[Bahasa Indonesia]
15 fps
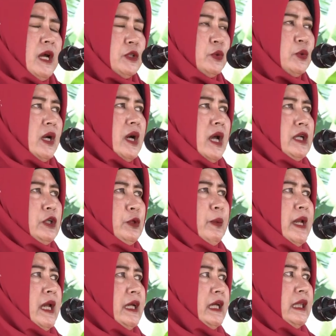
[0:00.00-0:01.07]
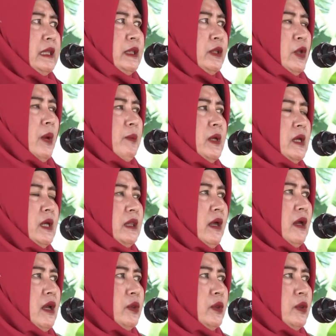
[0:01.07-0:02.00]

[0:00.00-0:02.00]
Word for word: serta menjadi tanggung jawab